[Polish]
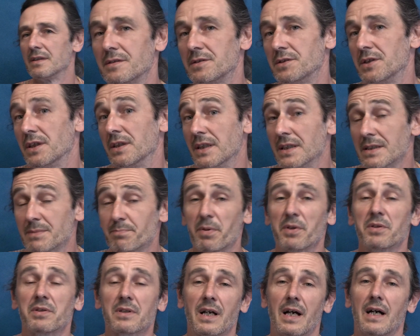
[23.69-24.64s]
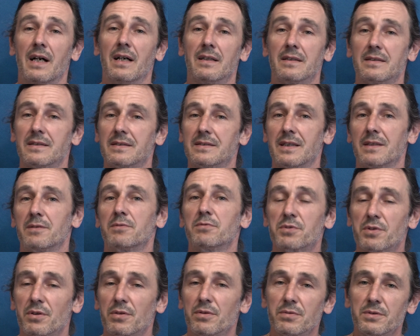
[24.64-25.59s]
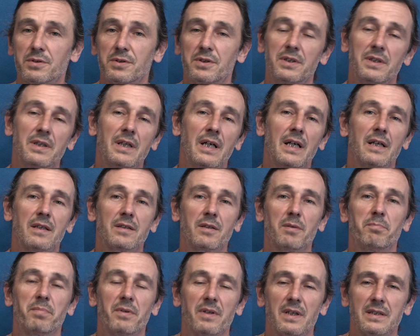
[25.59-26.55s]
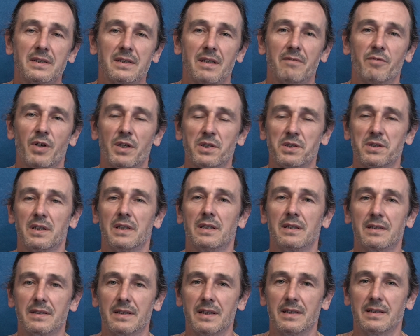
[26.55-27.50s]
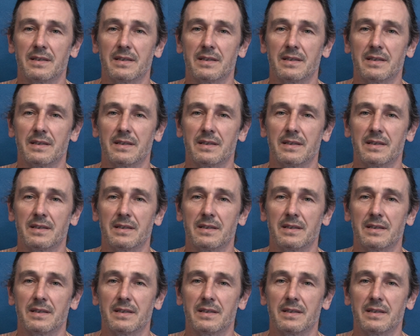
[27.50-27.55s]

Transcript: gdzie nie spotka za dużo ludzi, to polecam właśnie tę